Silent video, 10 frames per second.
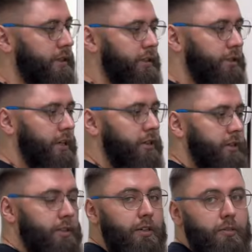этой стороны
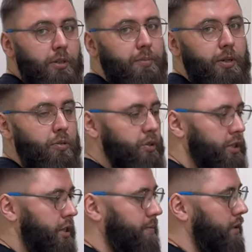сделана
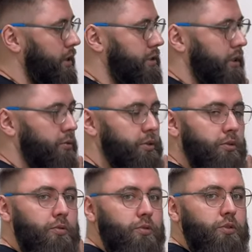прихожая и
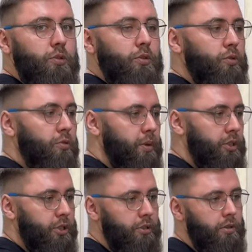санузел в ту сторону
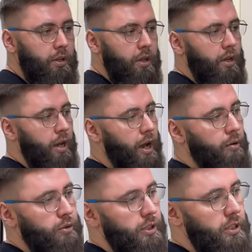уменьшен, а
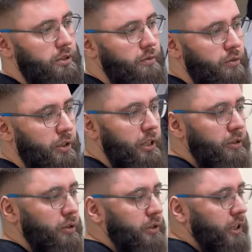вот здесь внутри с
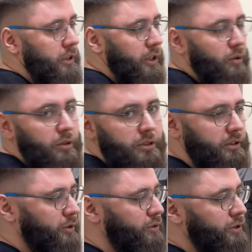той стороны находится
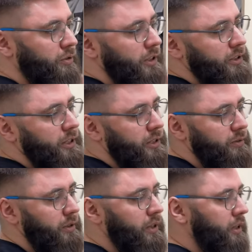санузел и здесь
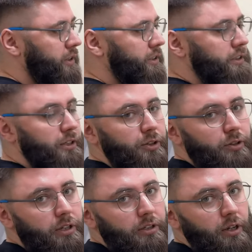за
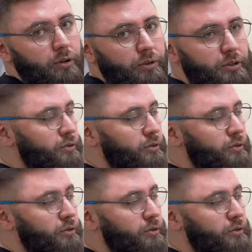стеной находится